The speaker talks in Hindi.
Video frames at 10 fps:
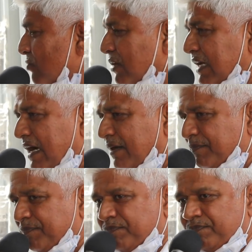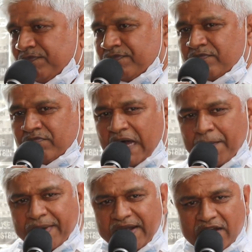उनका
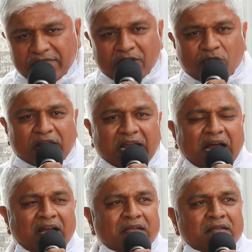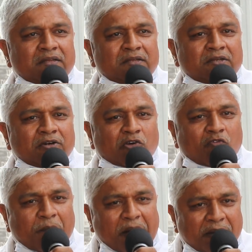पर निर्माण हो गया और
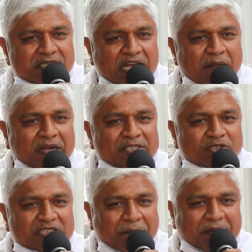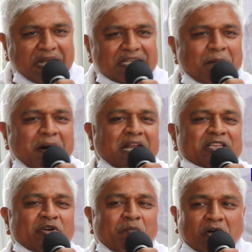वो बाबा साहेब का जो सपना था
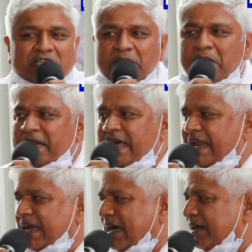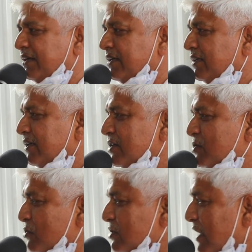भारत को बौद्ध में बनाने का
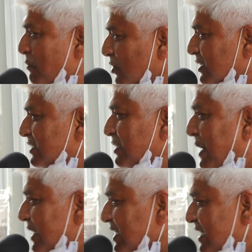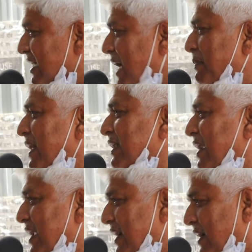शोषण मुक्त समाज की स्थापना
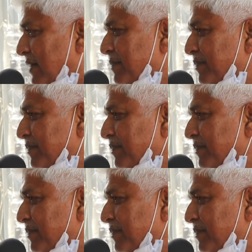करने का